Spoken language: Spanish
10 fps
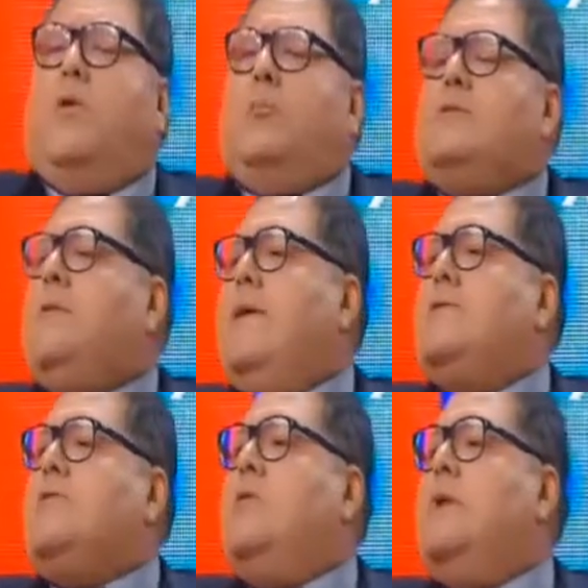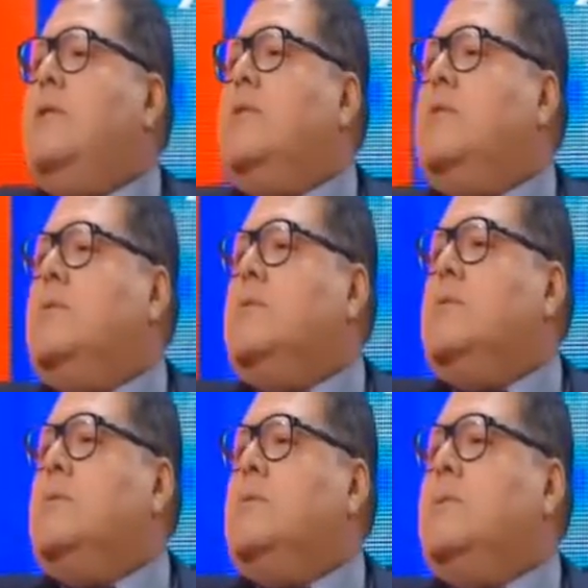cuerpo se iba disolviendo.
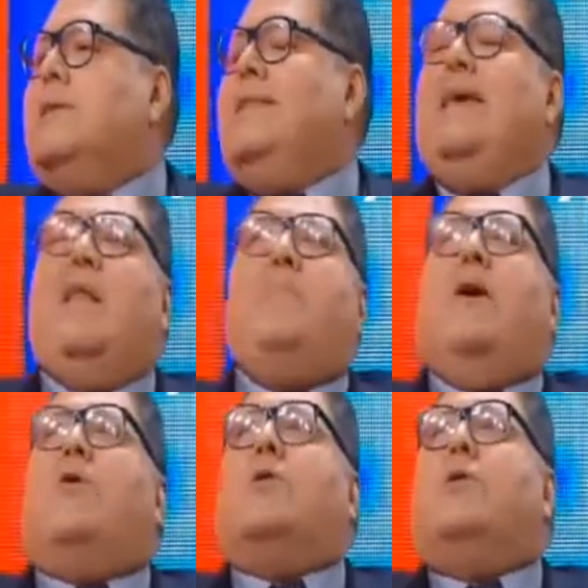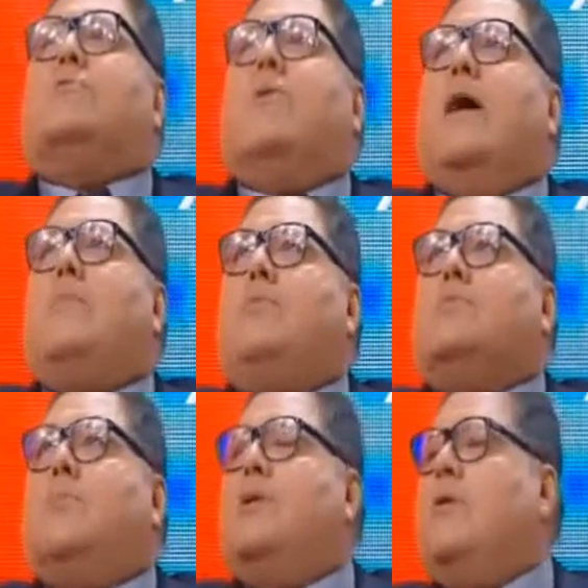Ni el mejor de los orgasmos
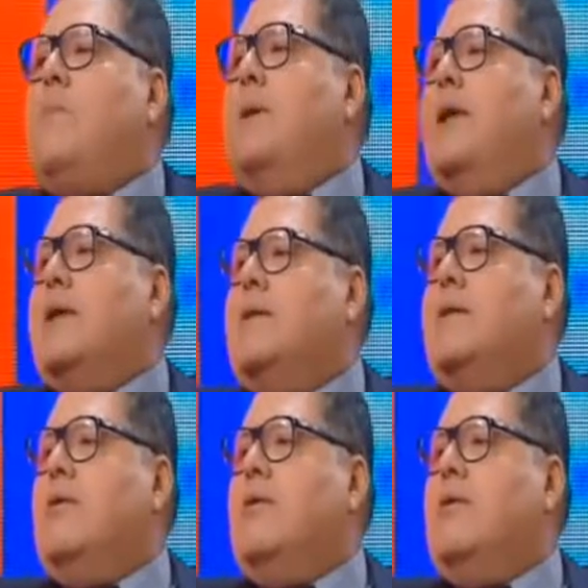se puede comparar